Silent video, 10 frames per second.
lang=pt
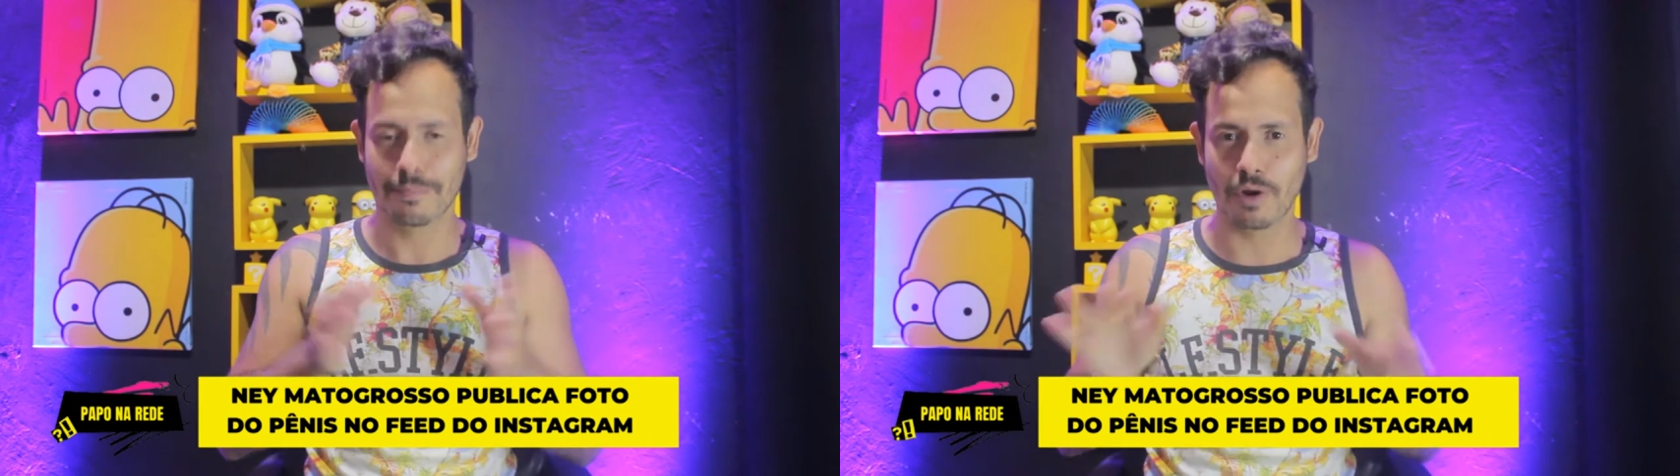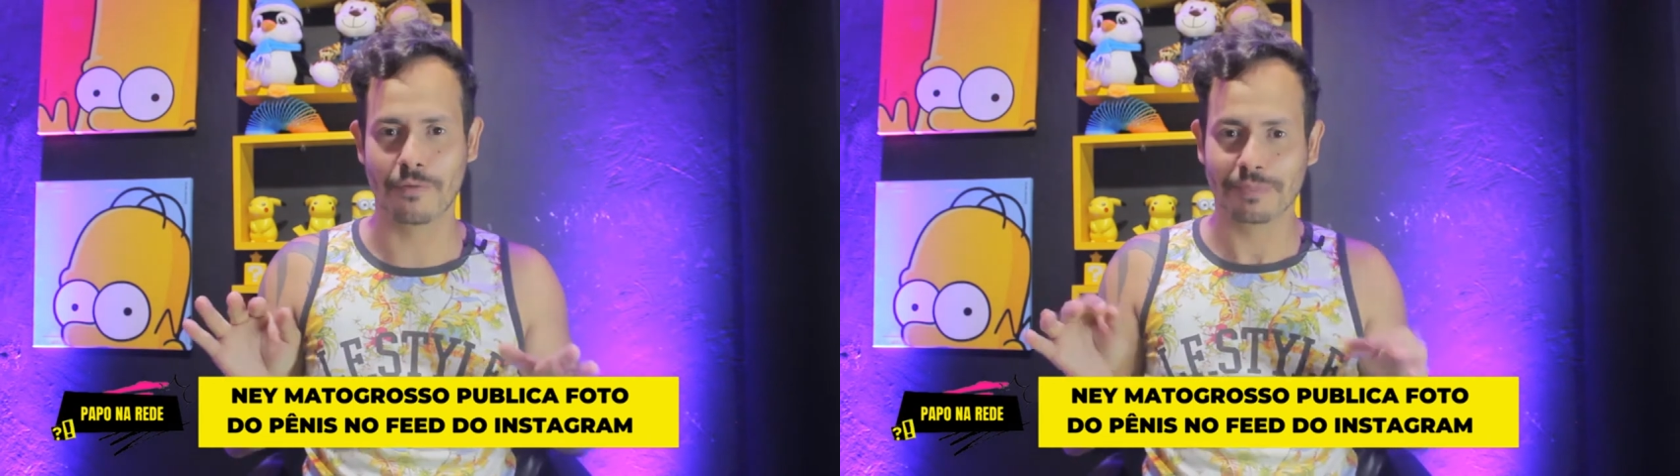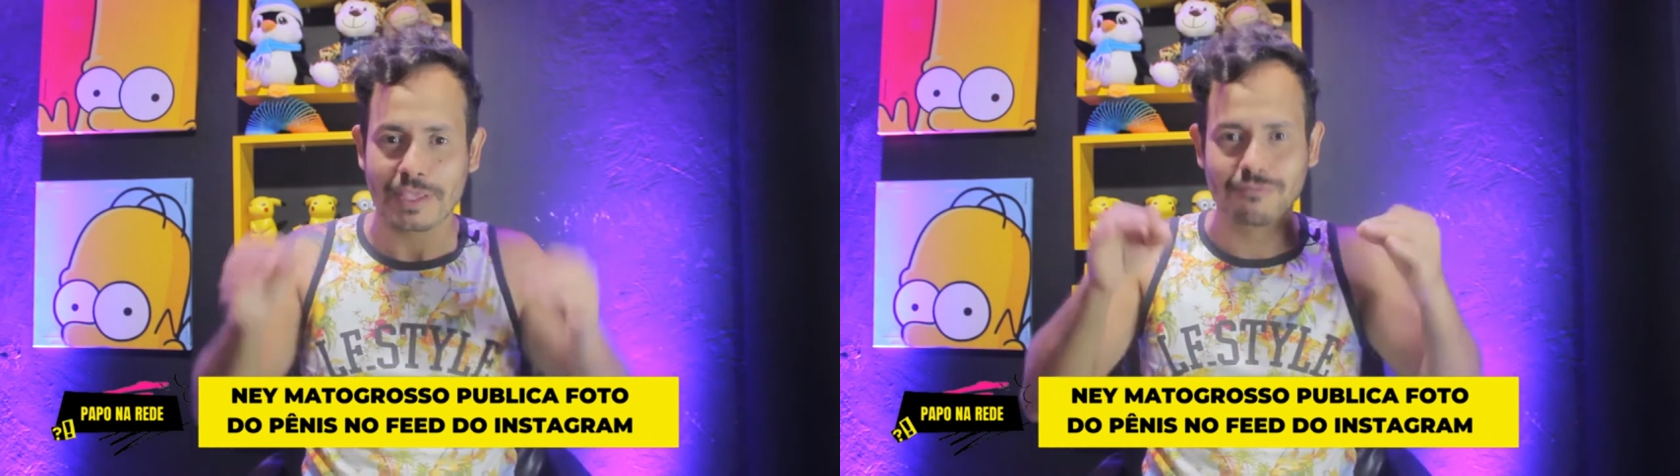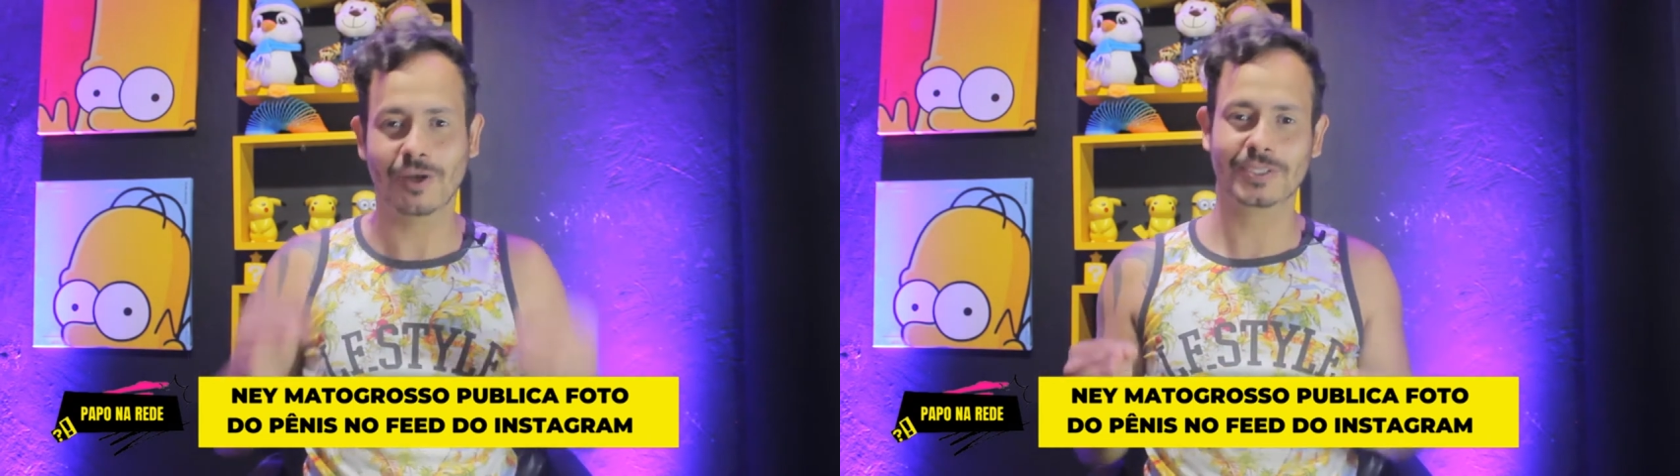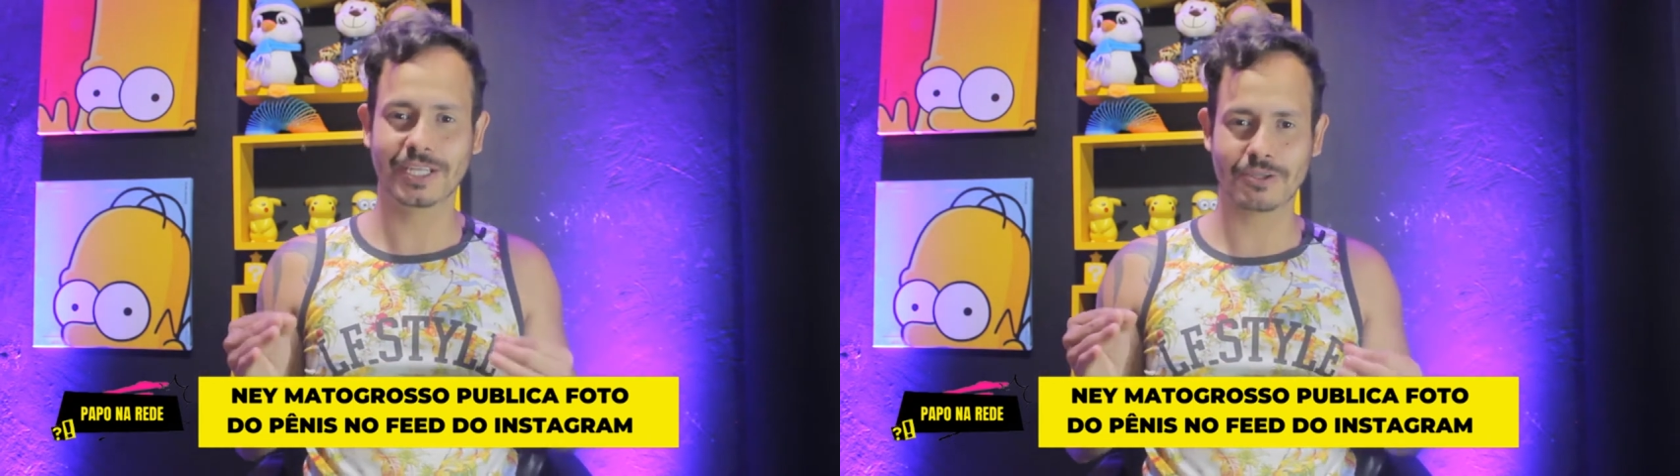Bom,
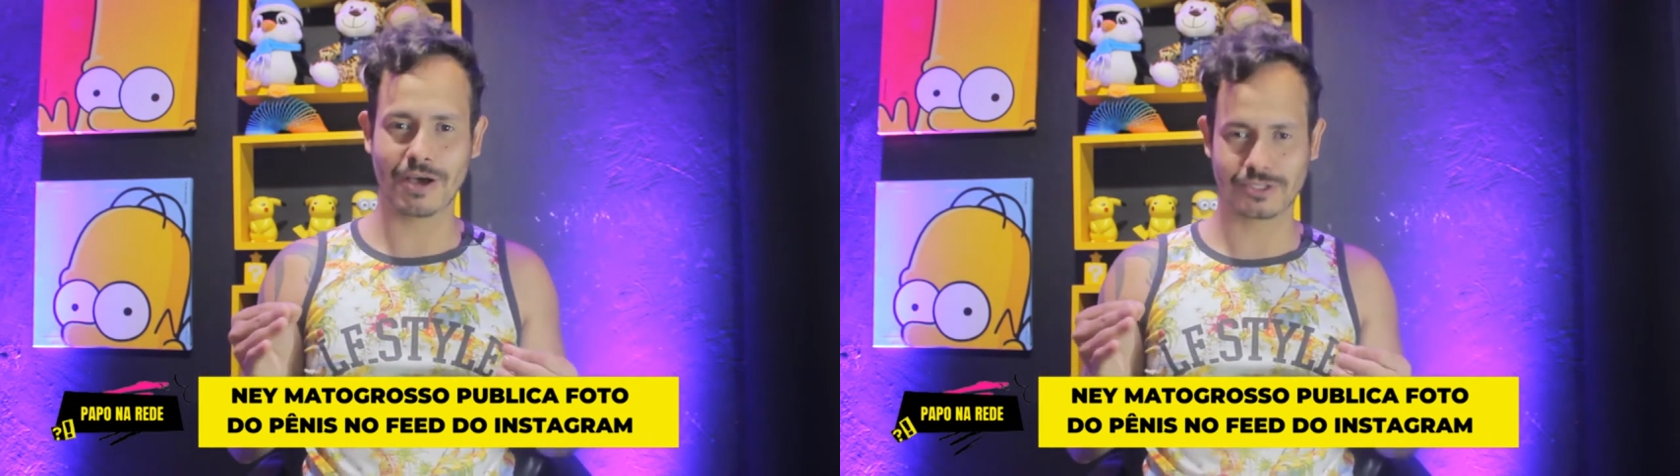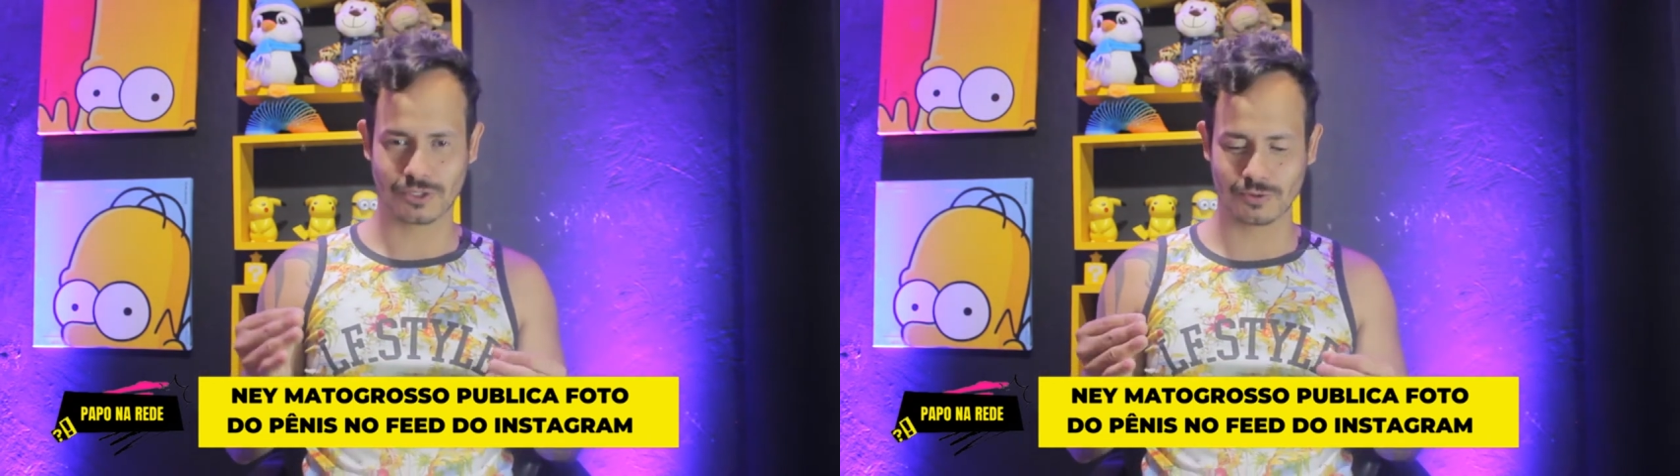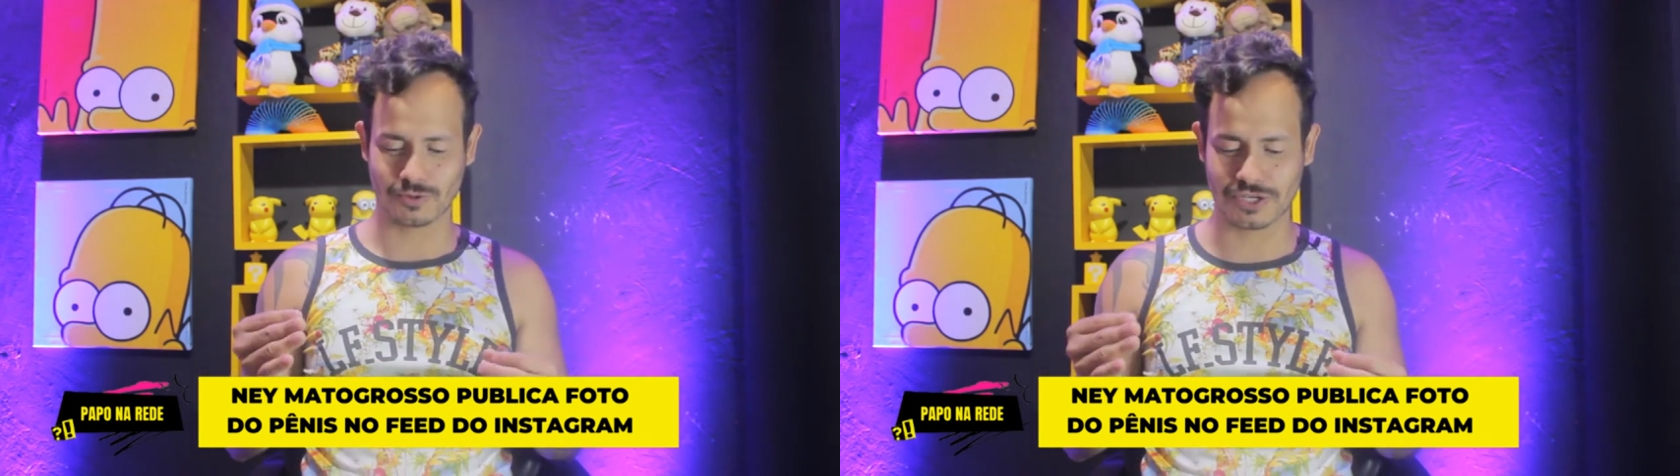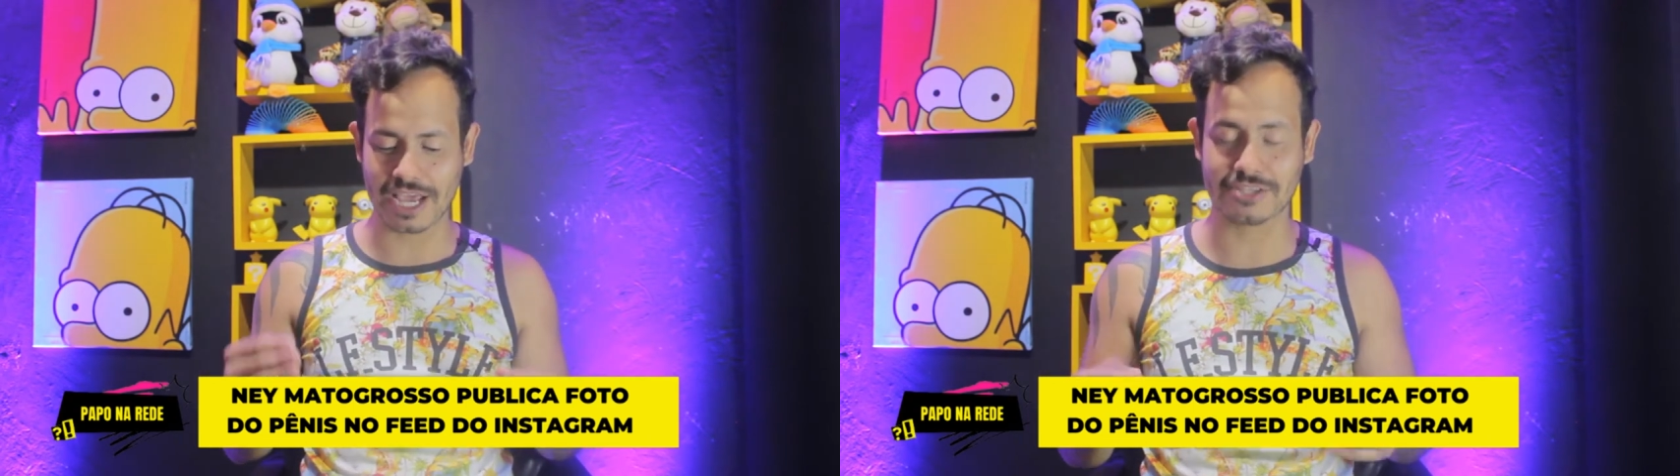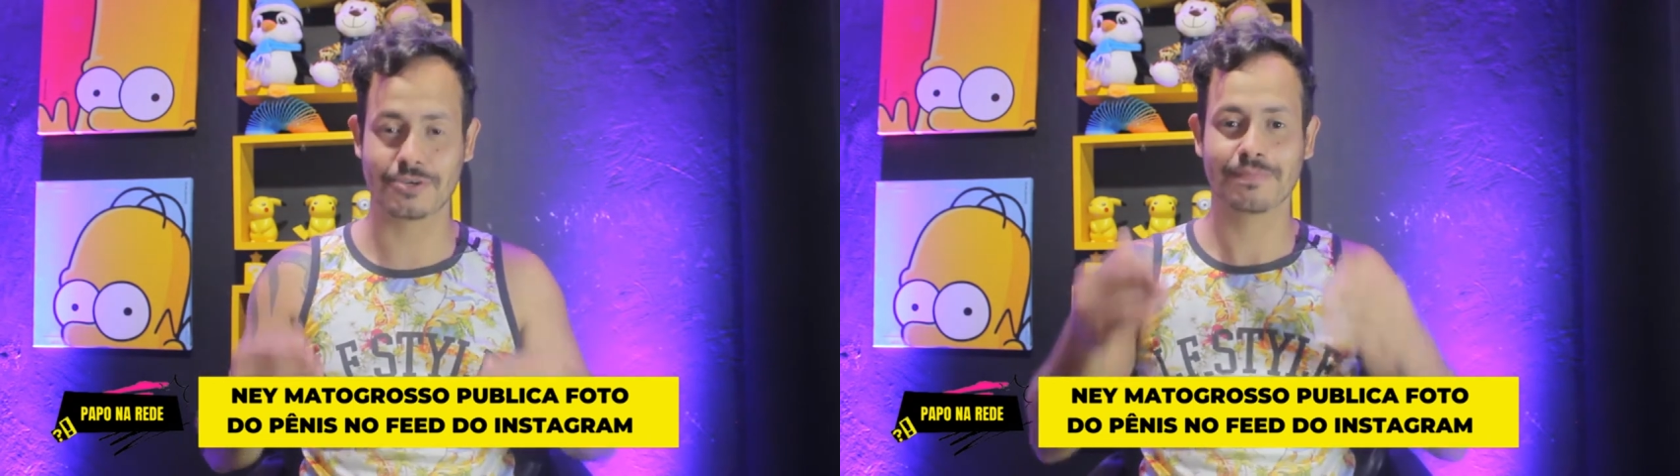voltando ao assunto,
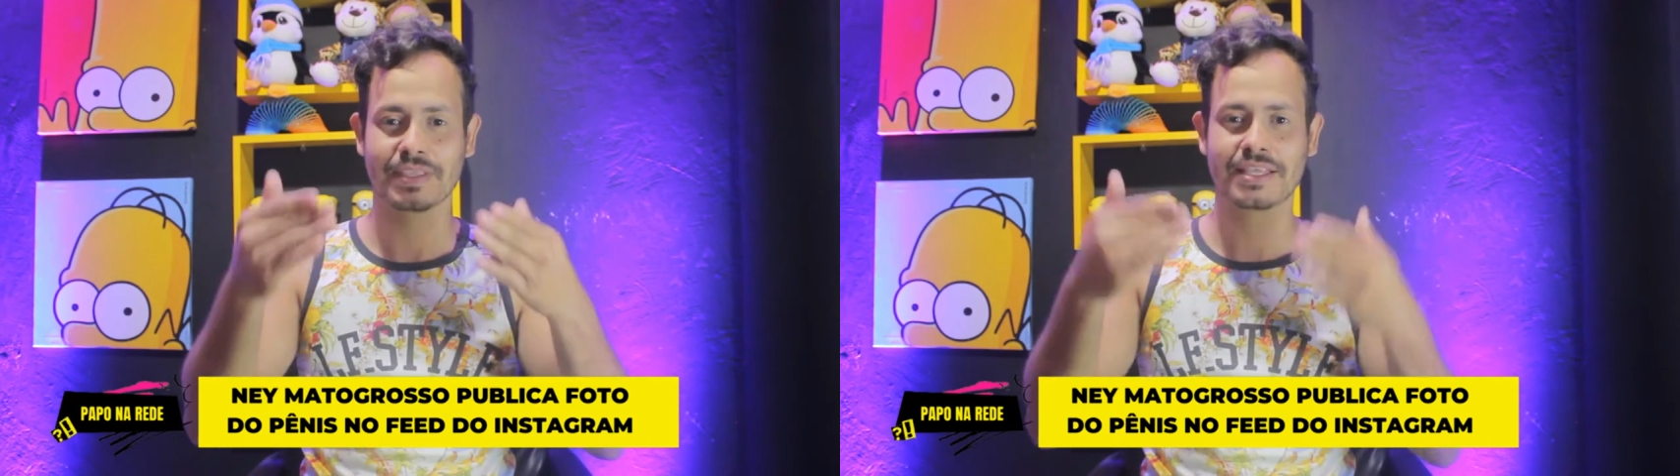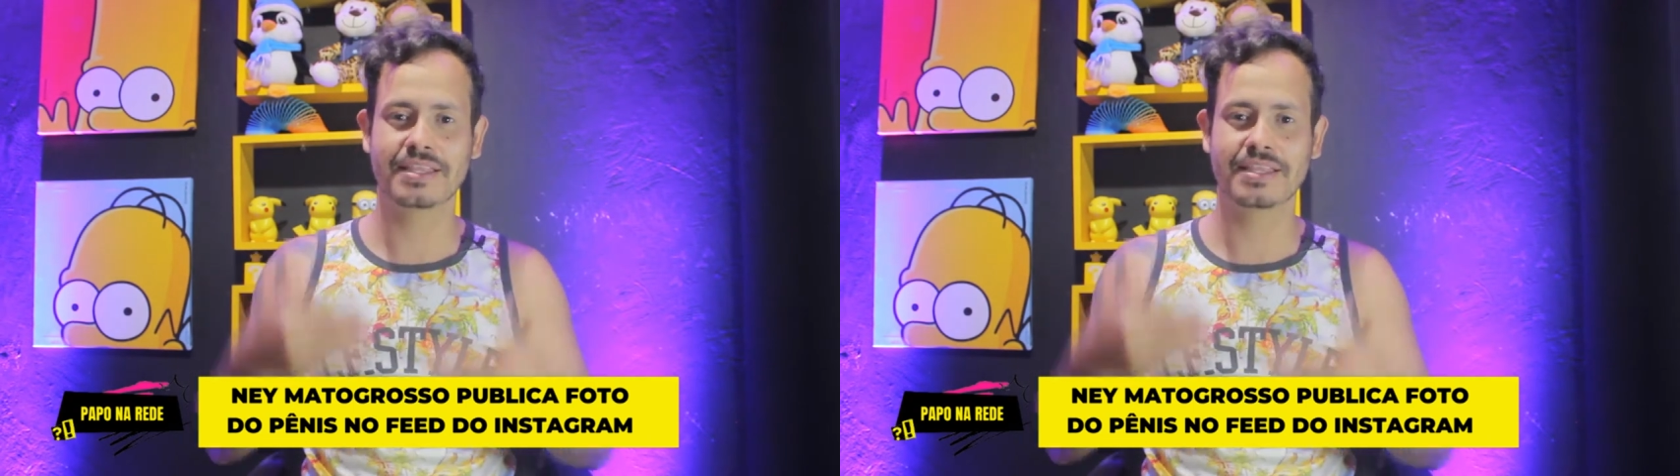gente,